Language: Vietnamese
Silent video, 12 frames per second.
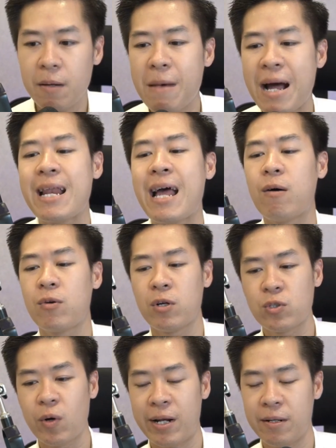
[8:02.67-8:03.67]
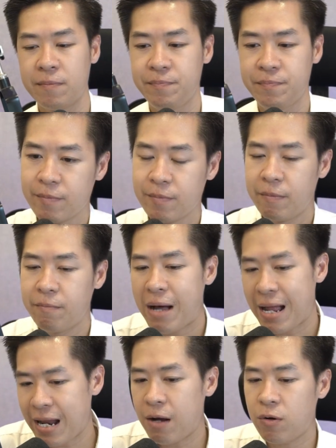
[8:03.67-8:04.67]
Bạn nào nói chuẩn,
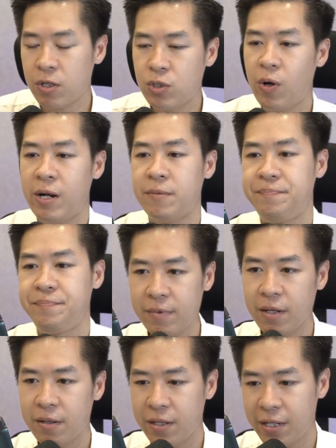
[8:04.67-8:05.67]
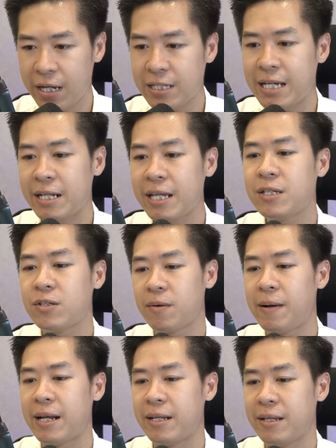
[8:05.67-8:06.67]
bạn nào nói chuẩn thì thầy giải thích cho
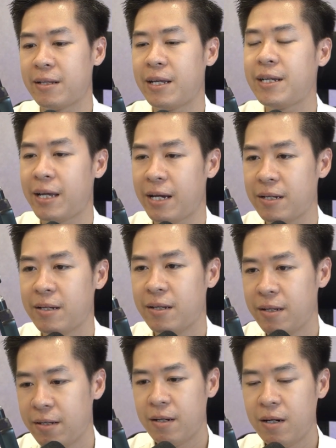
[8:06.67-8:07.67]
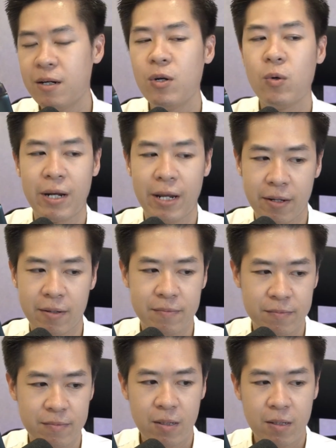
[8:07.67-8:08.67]
các bạn thích nhá. Ưng luôn này.
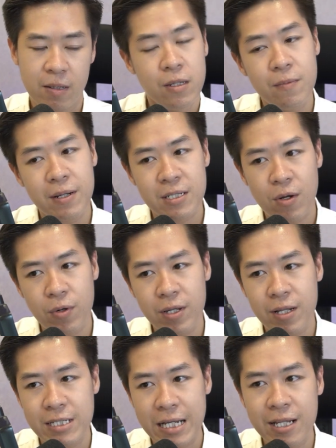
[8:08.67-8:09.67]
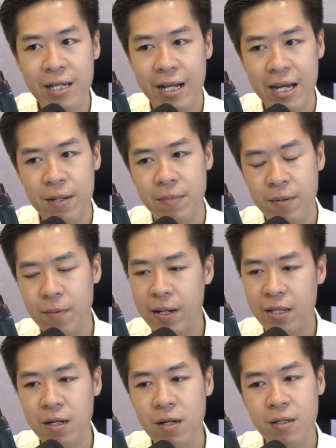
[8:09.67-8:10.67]
Nhưng mà sau khi thầy giải thích cái này mà các
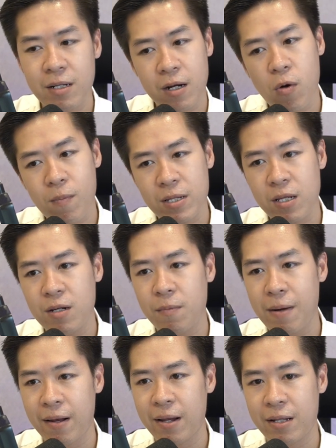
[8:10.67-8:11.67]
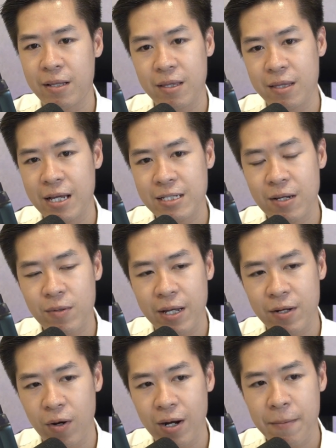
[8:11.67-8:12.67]
bạn thấy ưng thì không bao giờ được bảo là tại sao
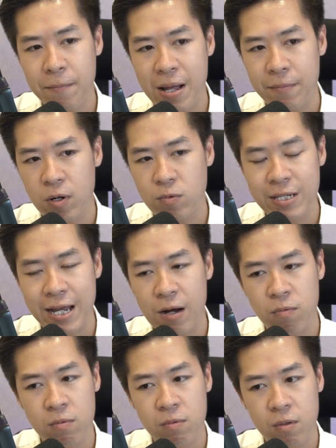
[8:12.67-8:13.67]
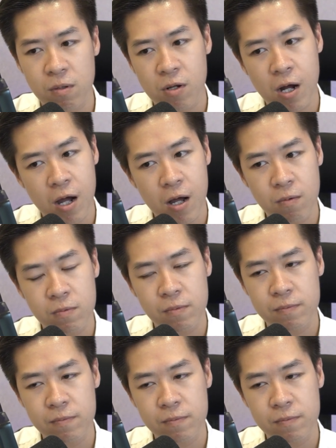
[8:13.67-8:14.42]
thầy nói lan man mà không dạy học. Được không?